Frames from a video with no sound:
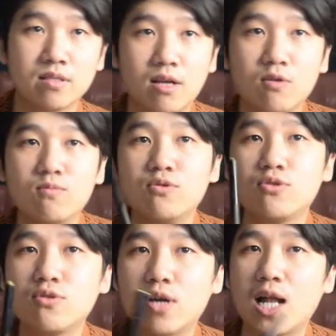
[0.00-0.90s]
lalu
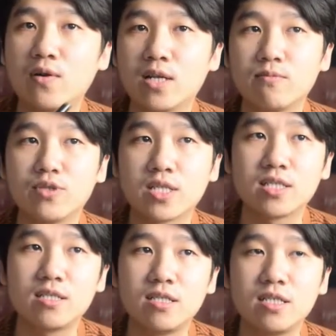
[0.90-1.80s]
muncul alunan musik
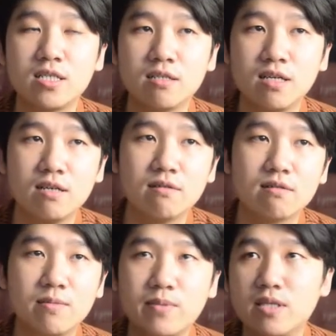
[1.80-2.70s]
sedih
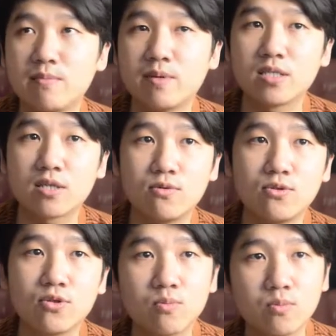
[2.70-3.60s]
tiba-tiba
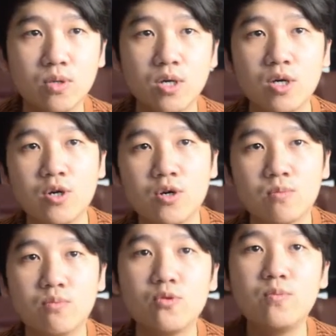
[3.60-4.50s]
sekujur
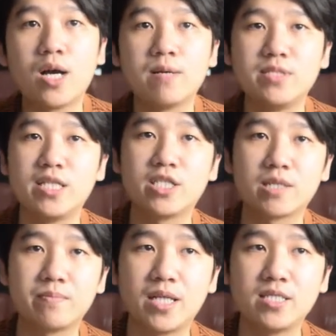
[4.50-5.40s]
berubah menjadi
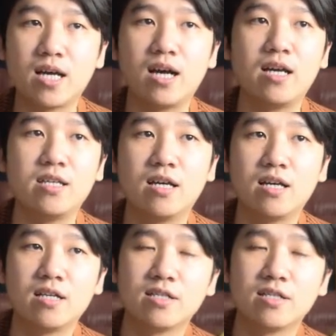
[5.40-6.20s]
serpian cahaya